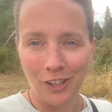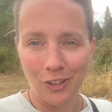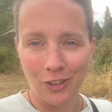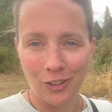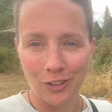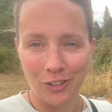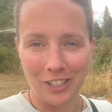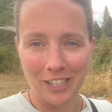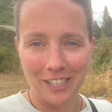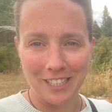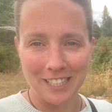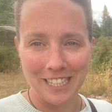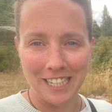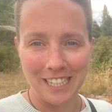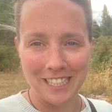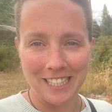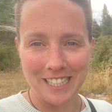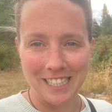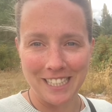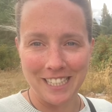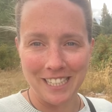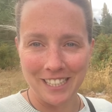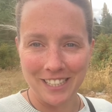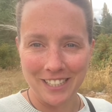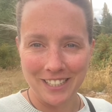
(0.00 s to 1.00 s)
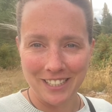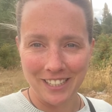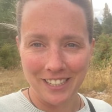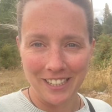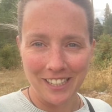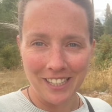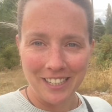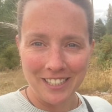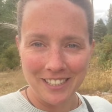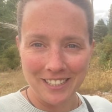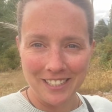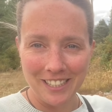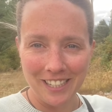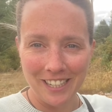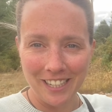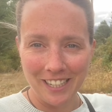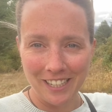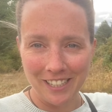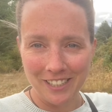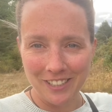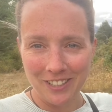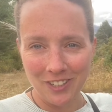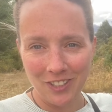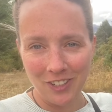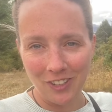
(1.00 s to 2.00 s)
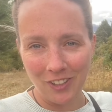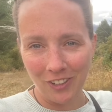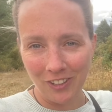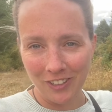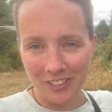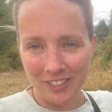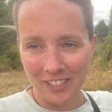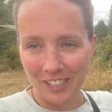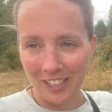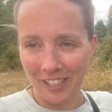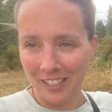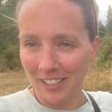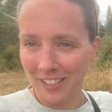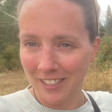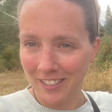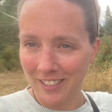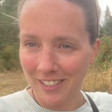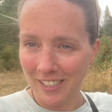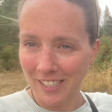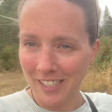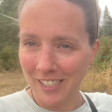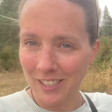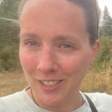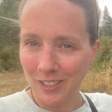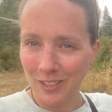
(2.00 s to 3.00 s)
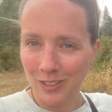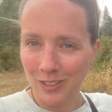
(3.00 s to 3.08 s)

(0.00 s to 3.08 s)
Und jetzt hat sich das Sicherheitsschloss hier an der Seite